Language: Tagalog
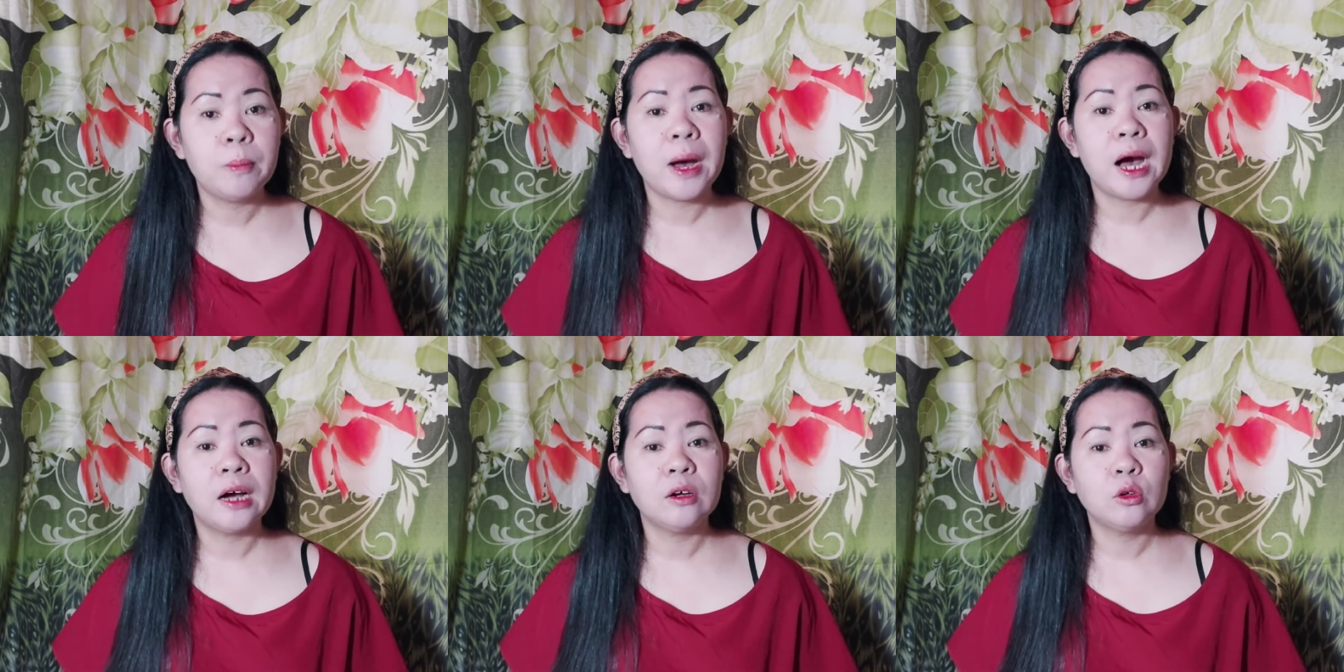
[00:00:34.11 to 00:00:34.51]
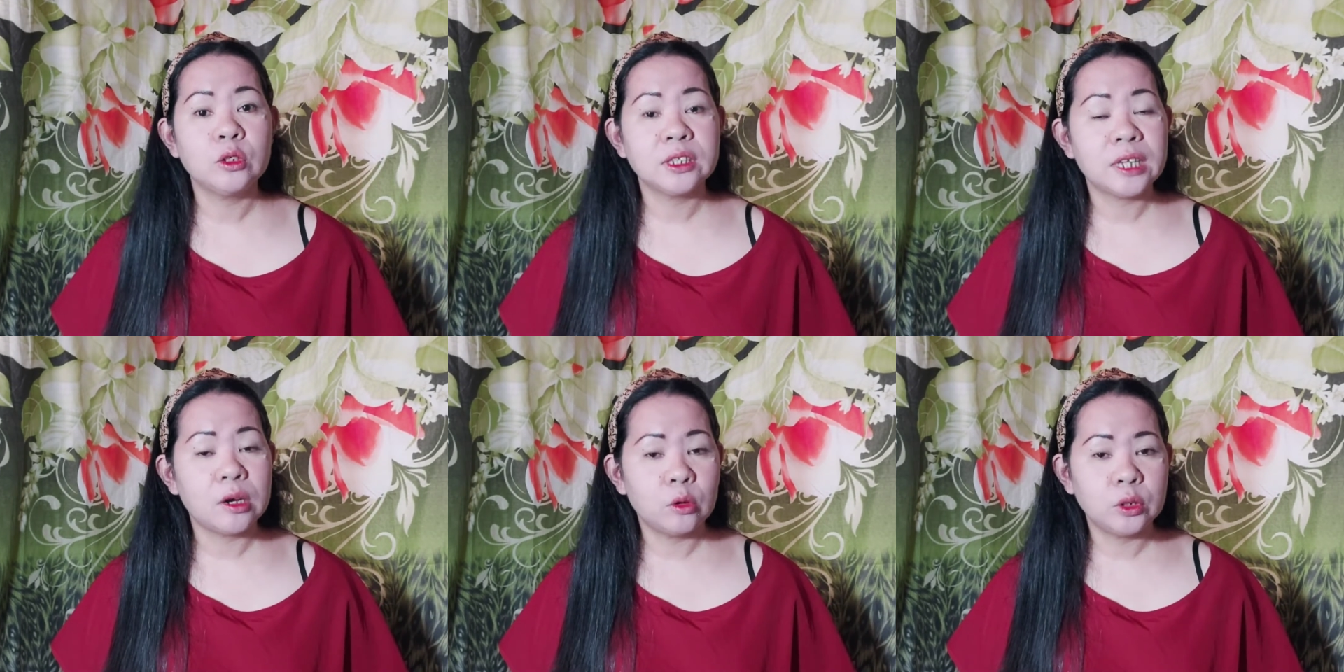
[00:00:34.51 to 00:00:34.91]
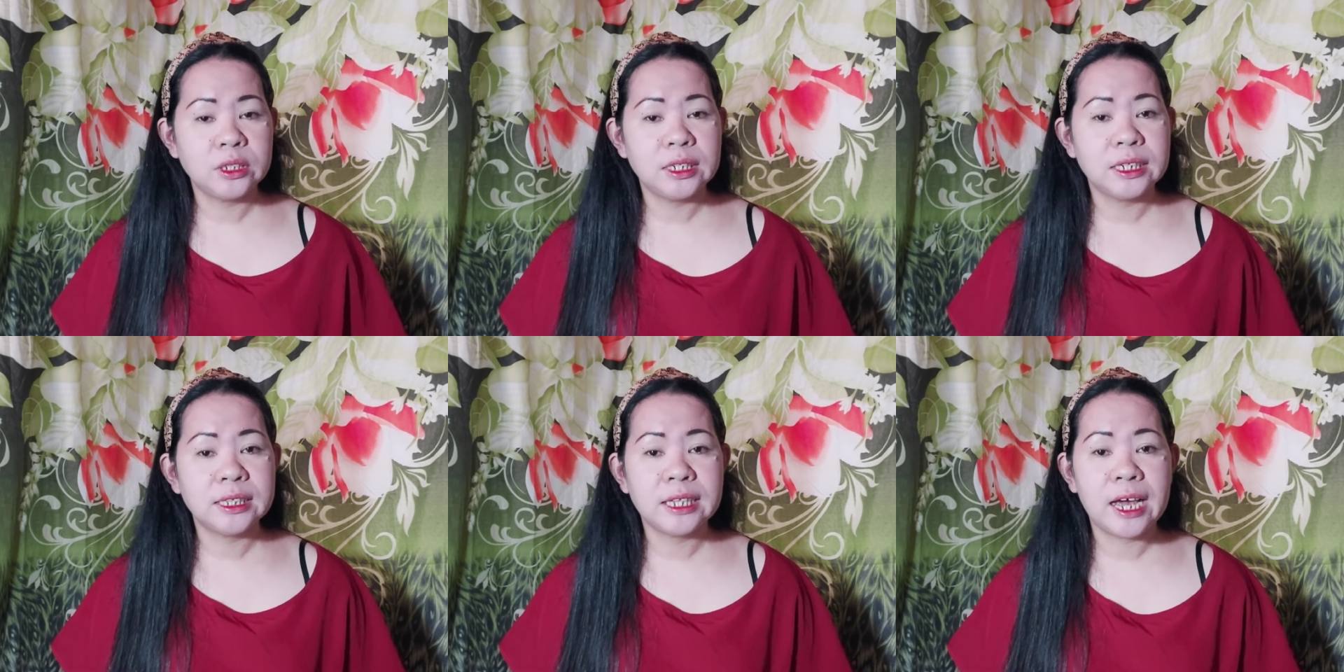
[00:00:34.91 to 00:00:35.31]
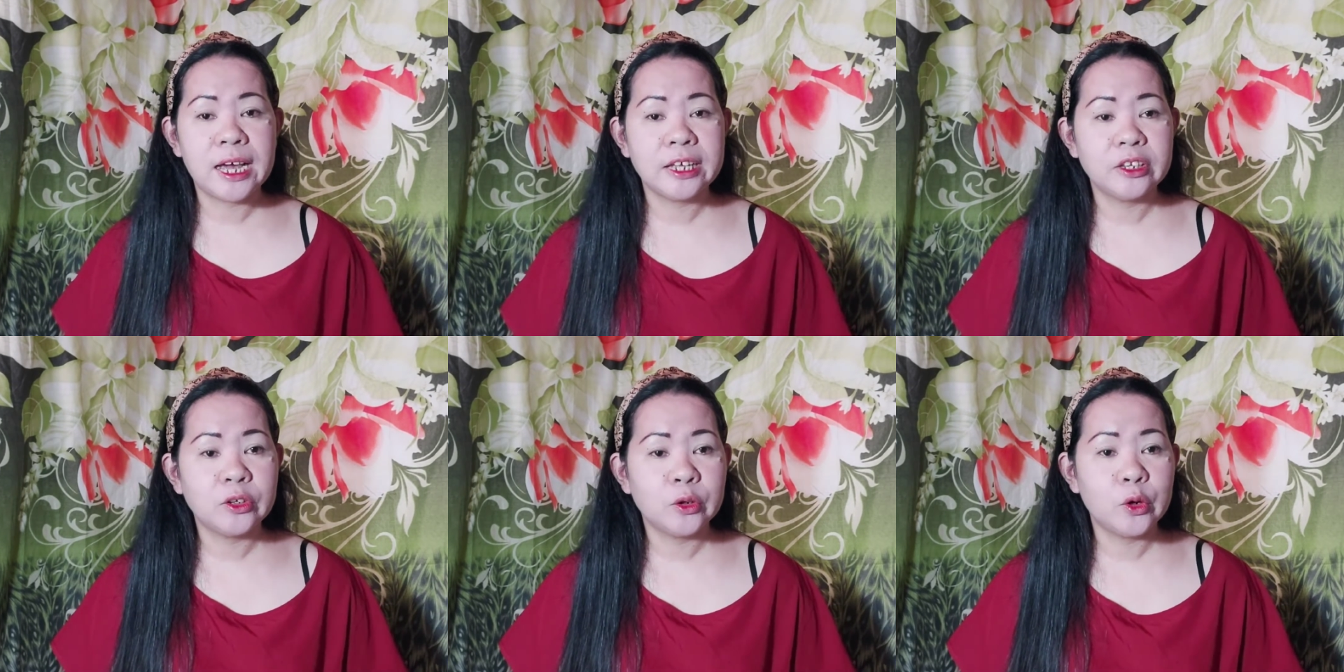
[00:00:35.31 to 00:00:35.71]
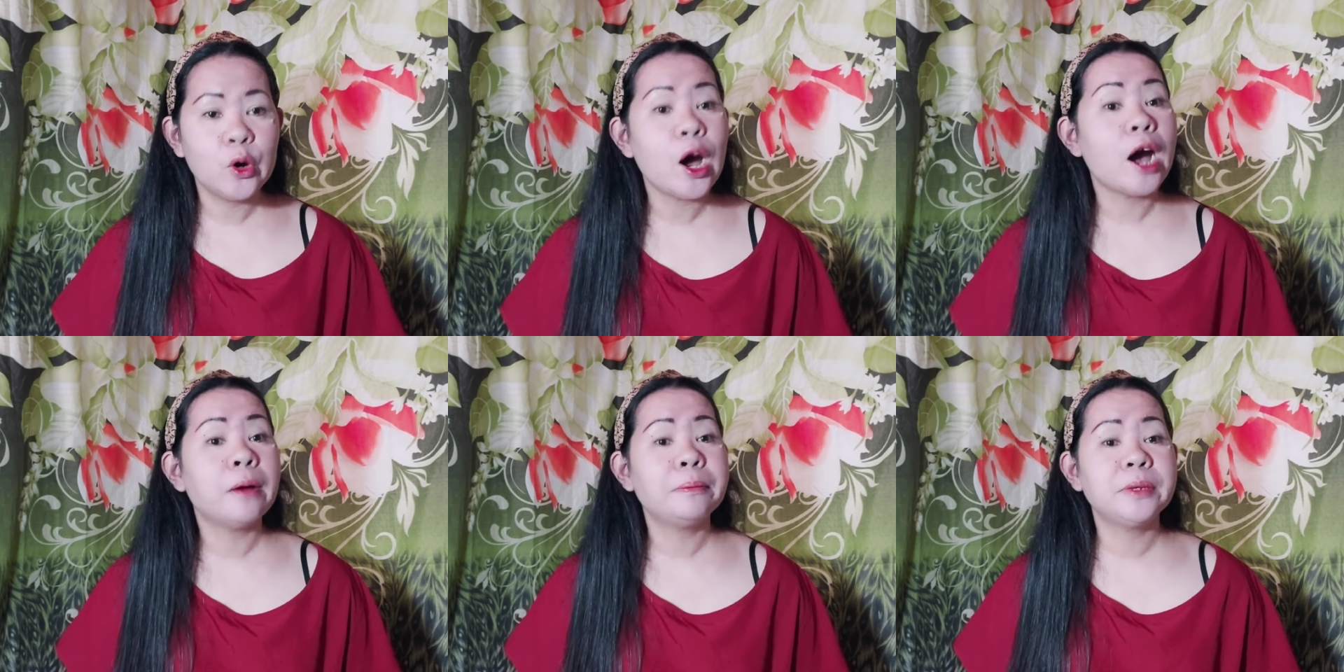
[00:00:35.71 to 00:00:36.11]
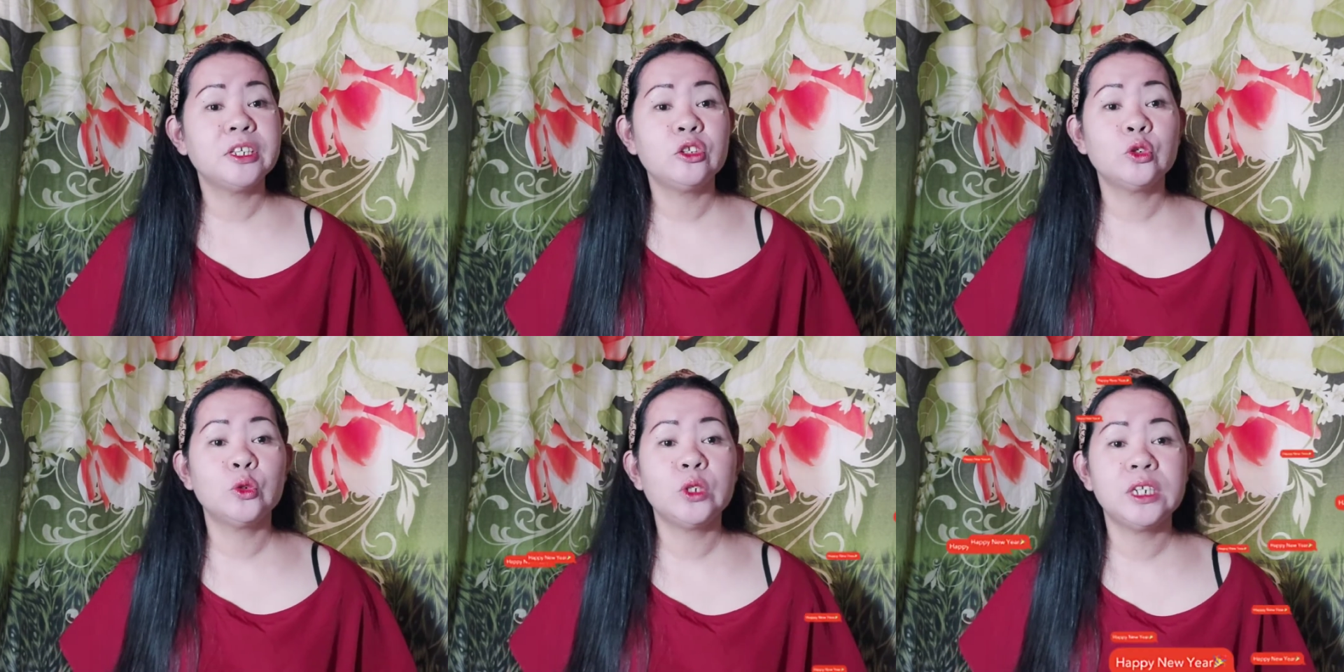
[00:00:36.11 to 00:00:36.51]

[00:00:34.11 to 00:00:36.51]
bagong taon na tayo. Happy New